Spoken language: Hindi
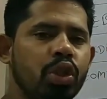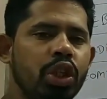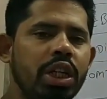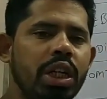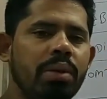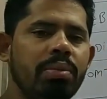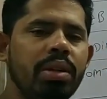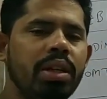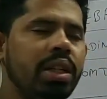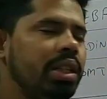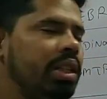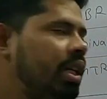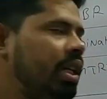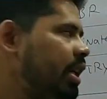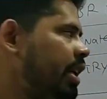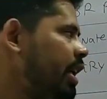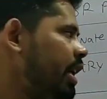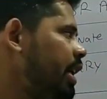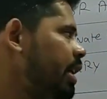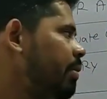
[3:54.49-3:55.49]
पॉजिटिव
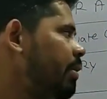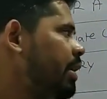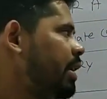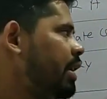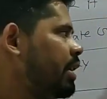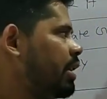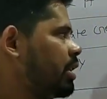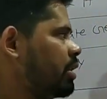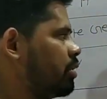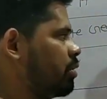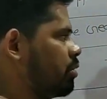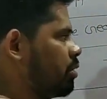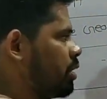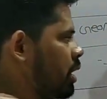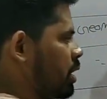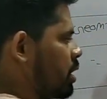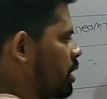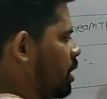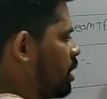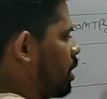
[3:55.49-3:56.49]
इंटीजर नेगेटिव इंटीजर जो
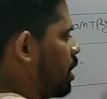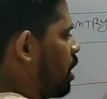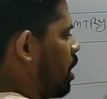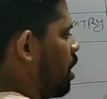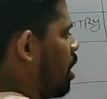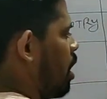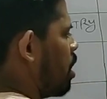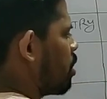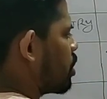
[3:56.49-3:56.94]
आ सकता है